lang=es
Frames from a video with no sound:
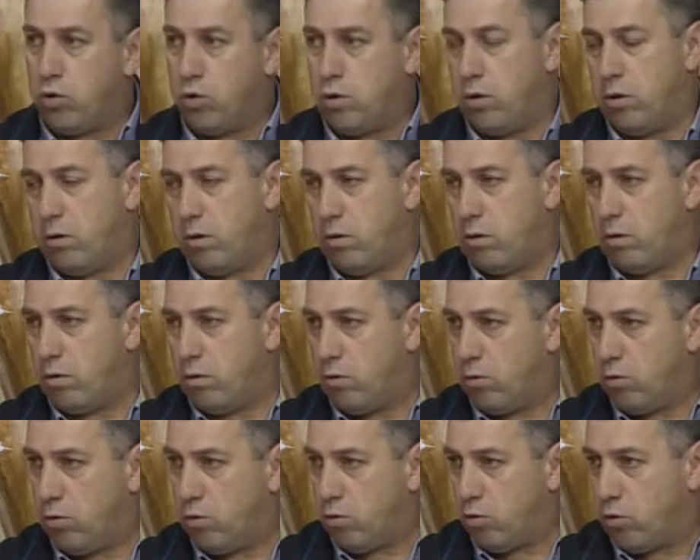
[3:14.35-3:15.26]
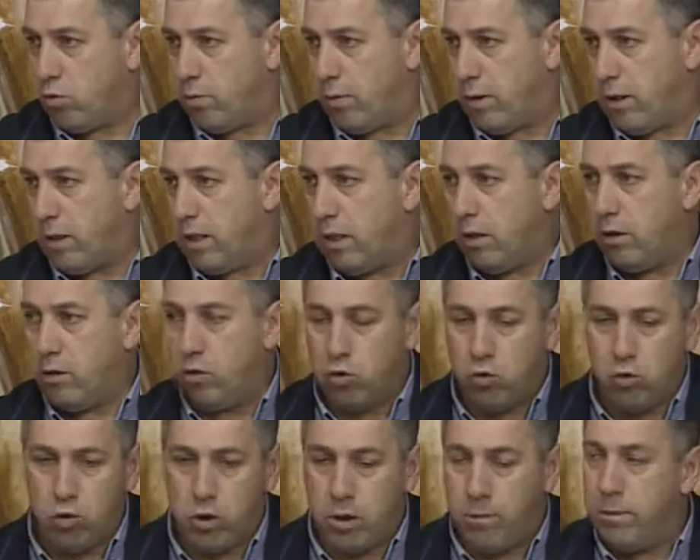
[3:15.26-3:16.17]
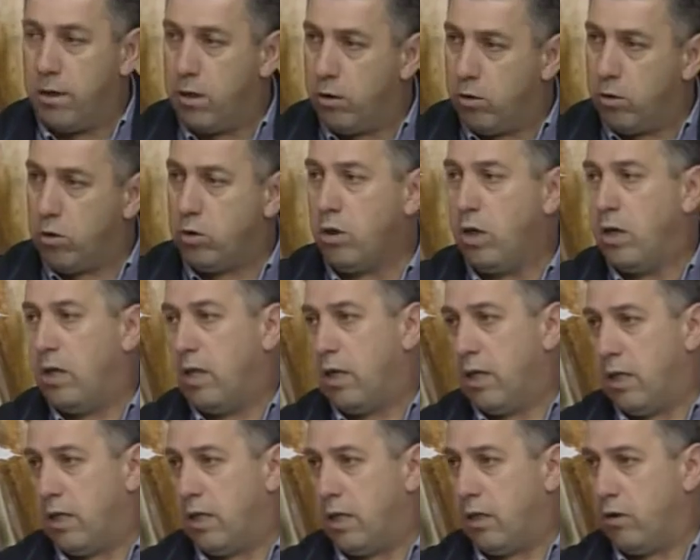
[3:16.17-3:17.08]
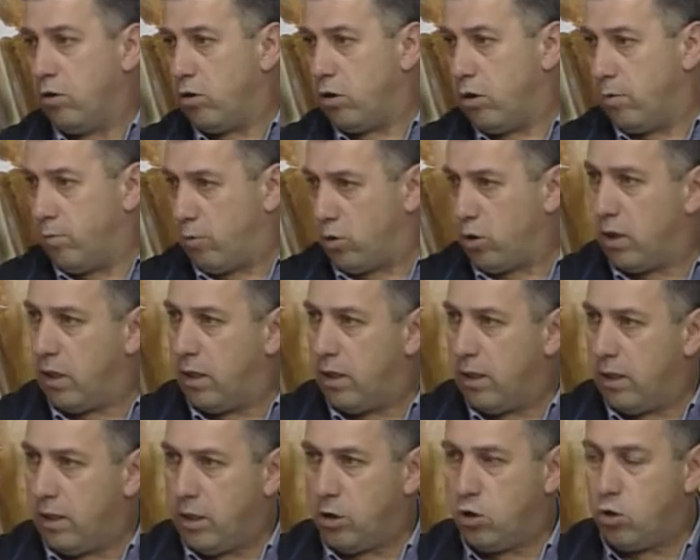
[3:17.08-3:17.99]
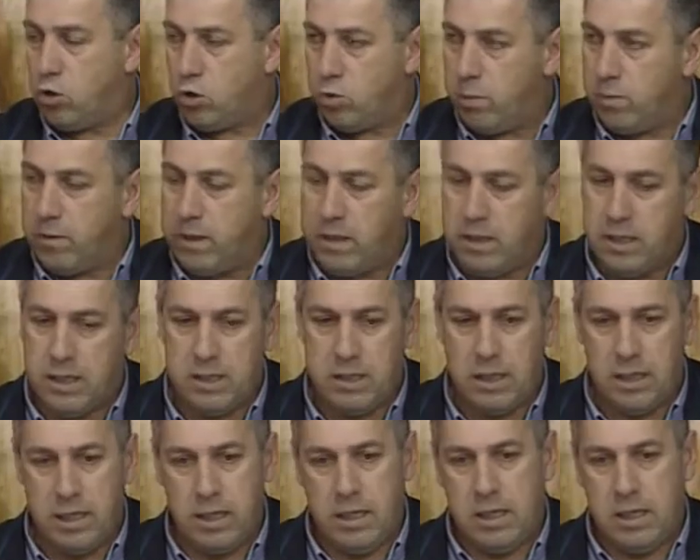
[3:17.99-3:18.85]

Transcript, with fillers: eh, sus vecinos, sus amigos y de noche pues en sus viviendas